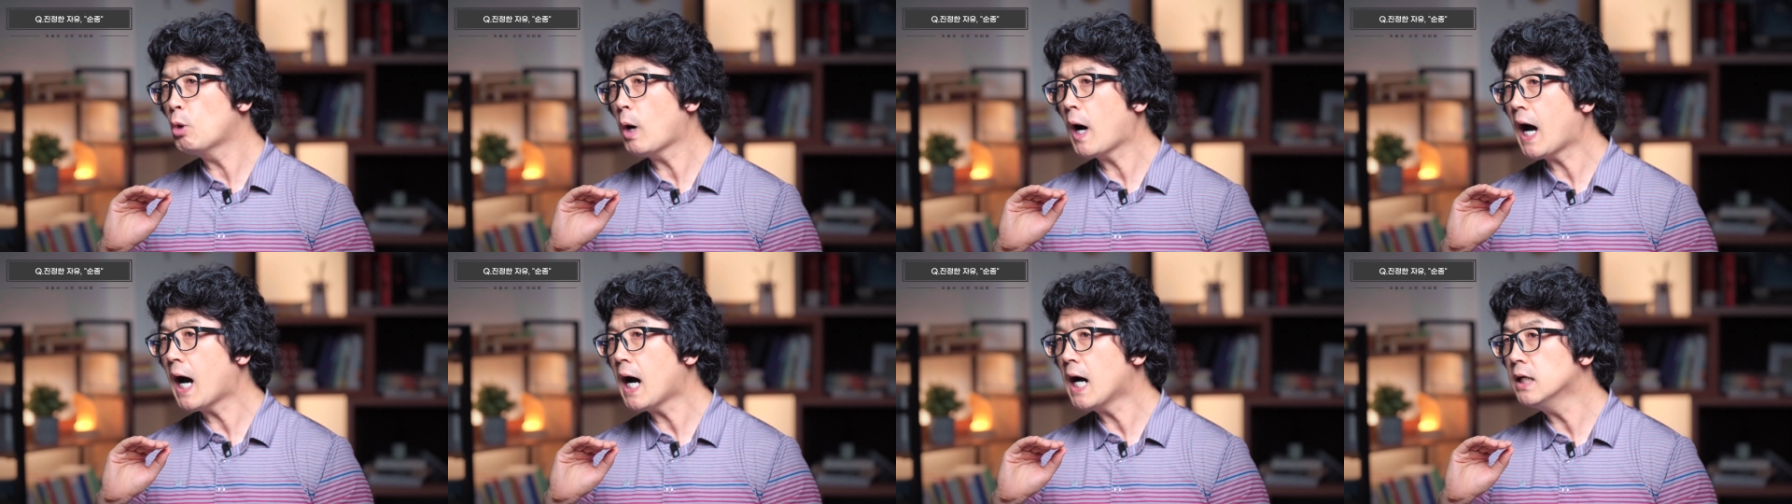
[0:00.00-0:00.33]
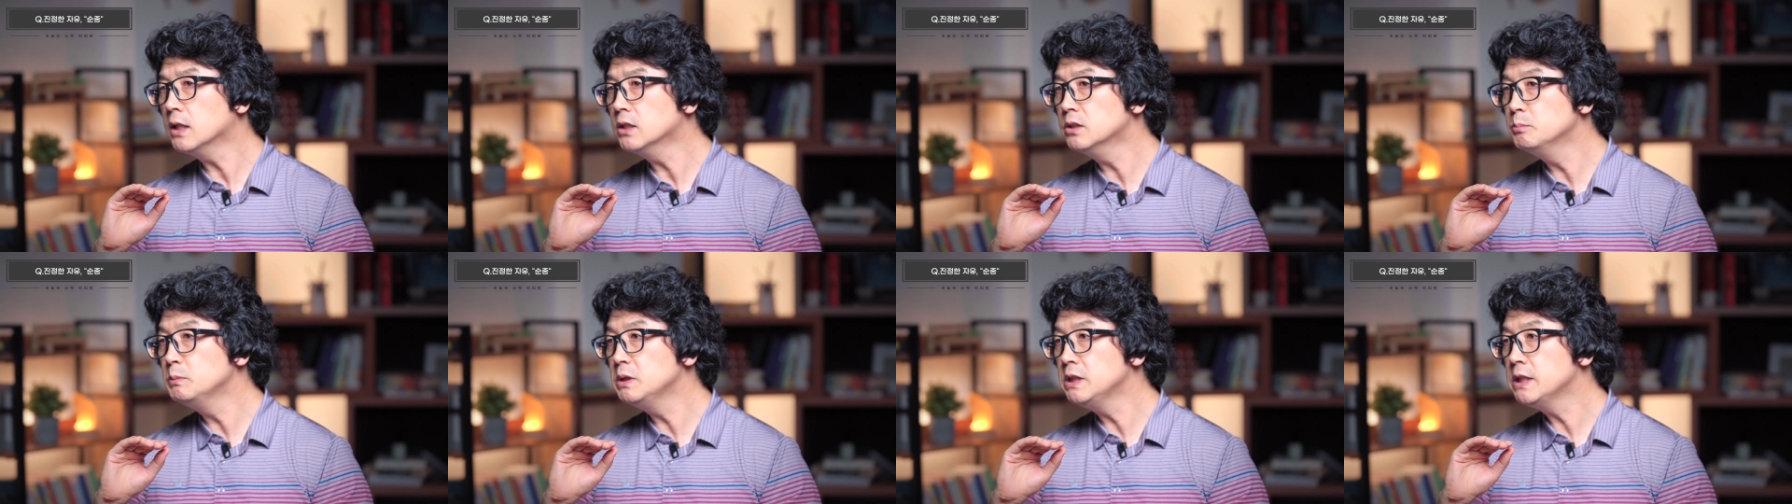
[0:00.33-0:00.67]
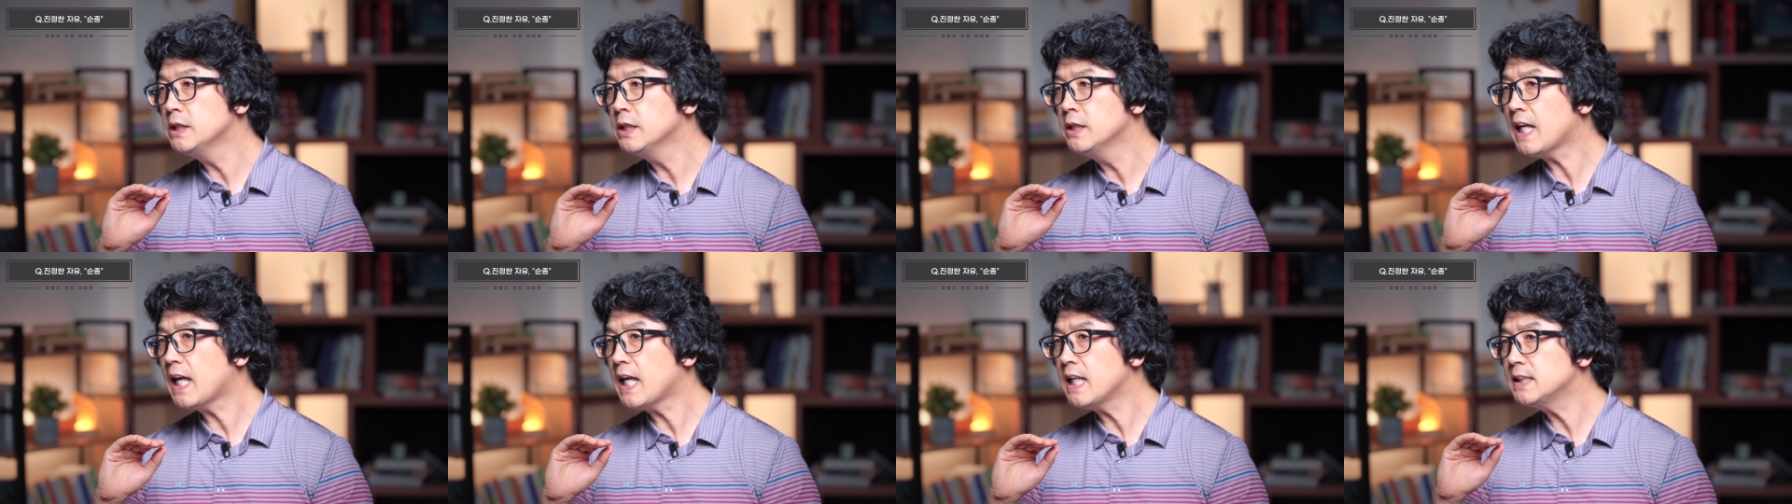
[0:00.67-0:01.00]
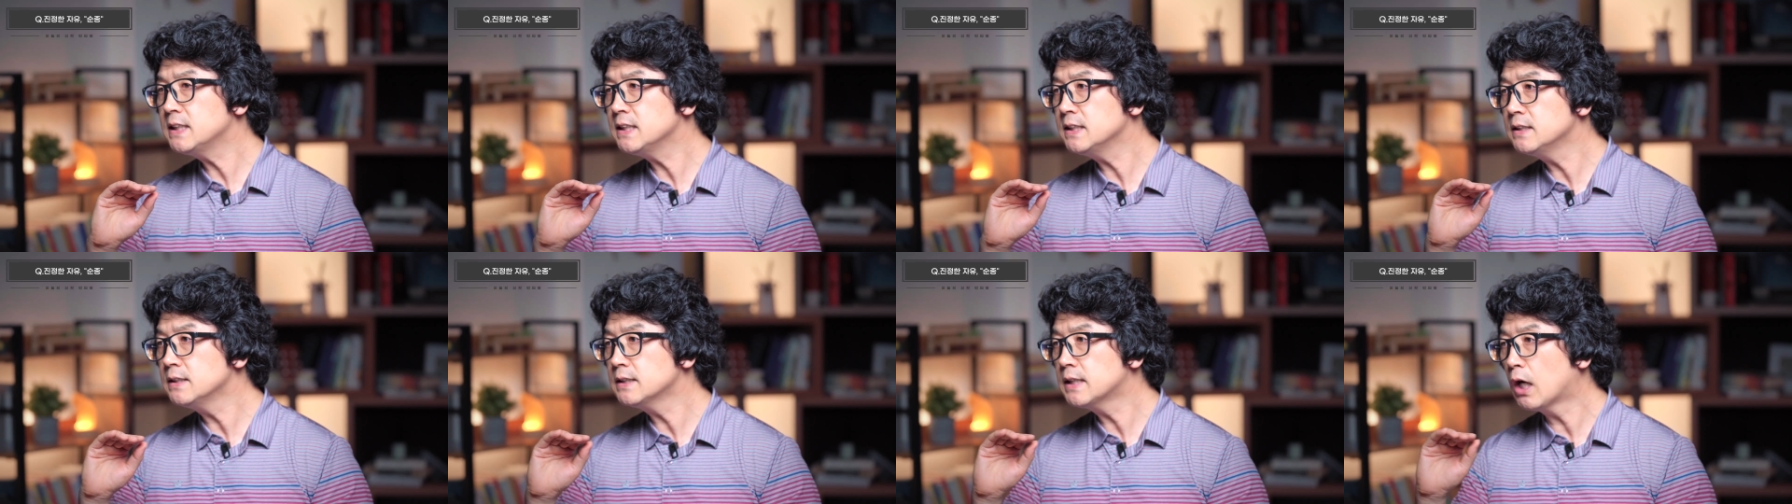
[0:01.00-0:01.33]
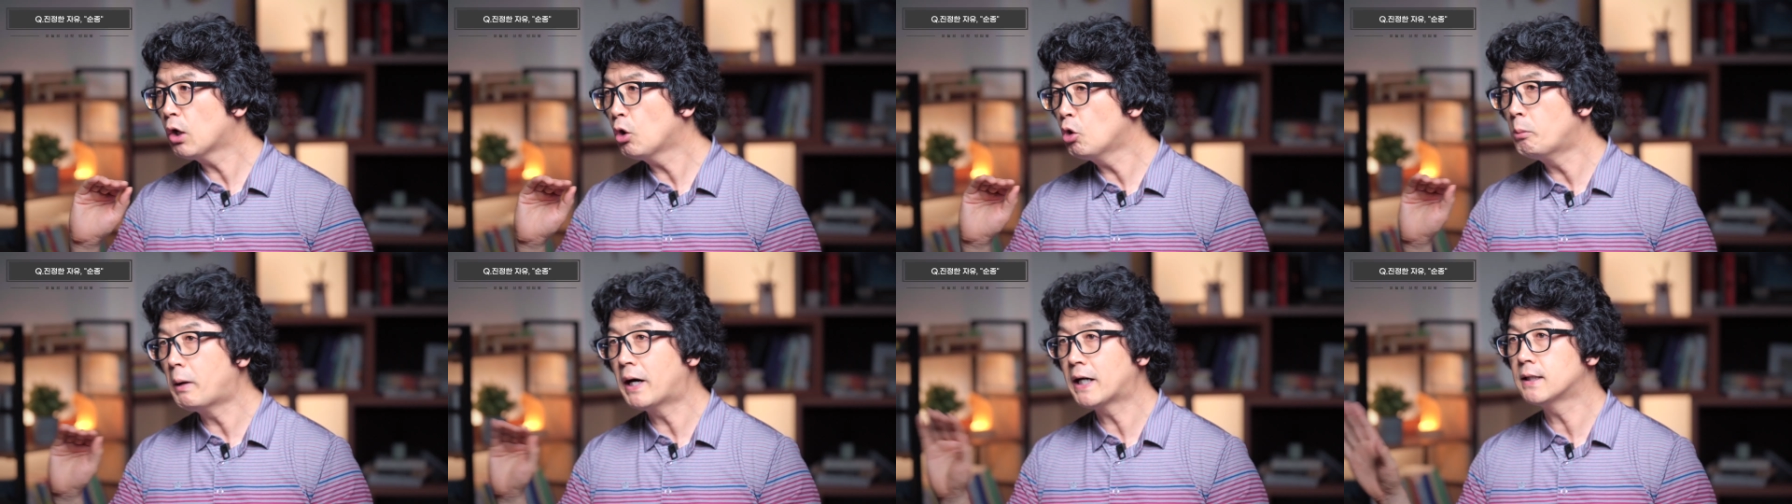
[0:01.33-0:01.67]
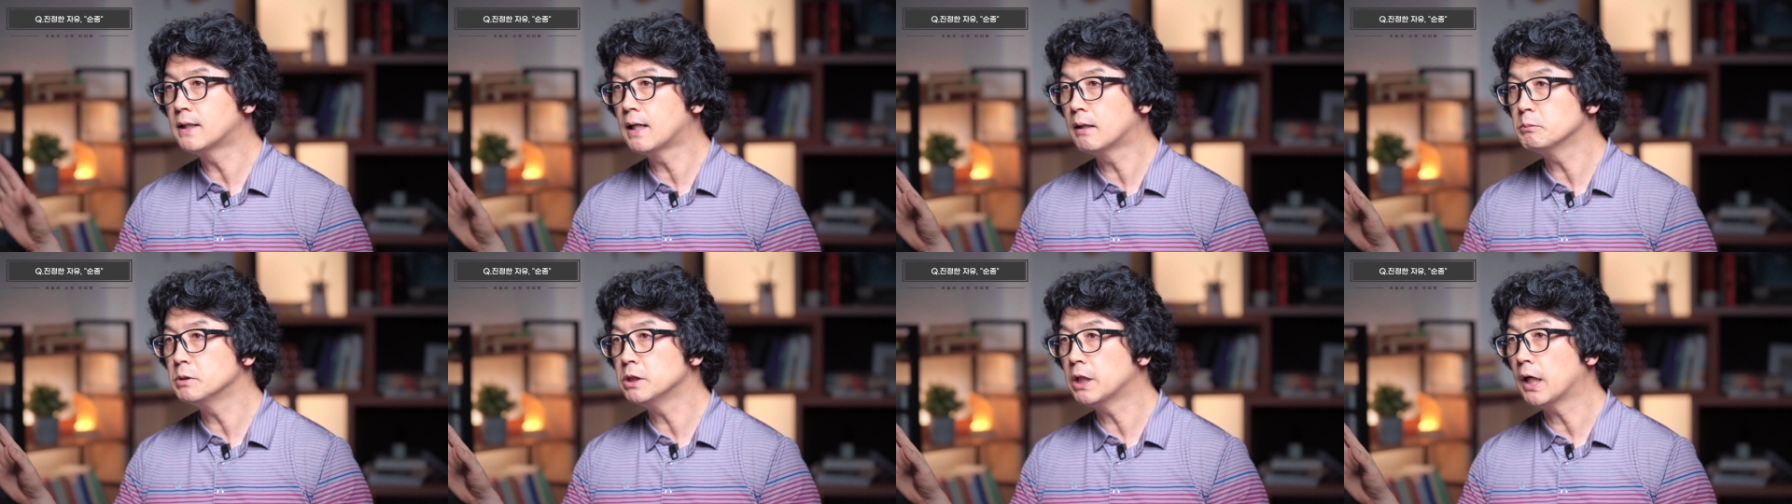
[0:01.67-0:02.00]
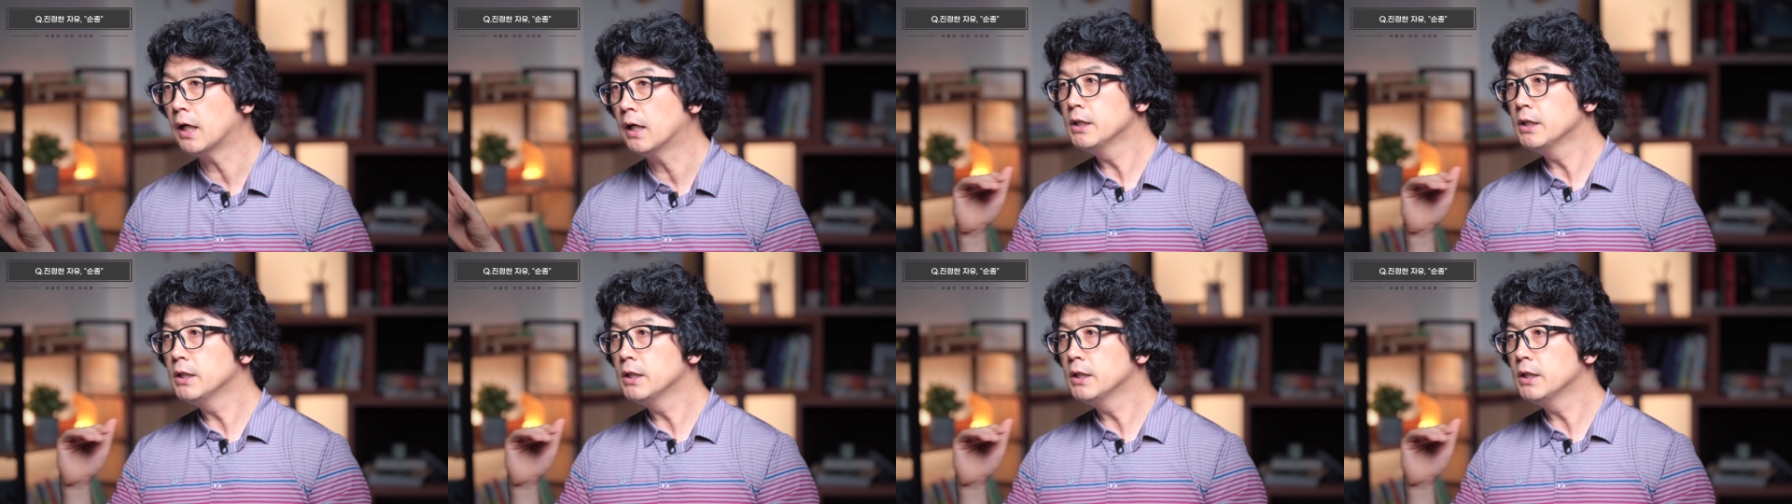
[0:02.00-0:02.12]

화음이 깨진다고 말을 합니다.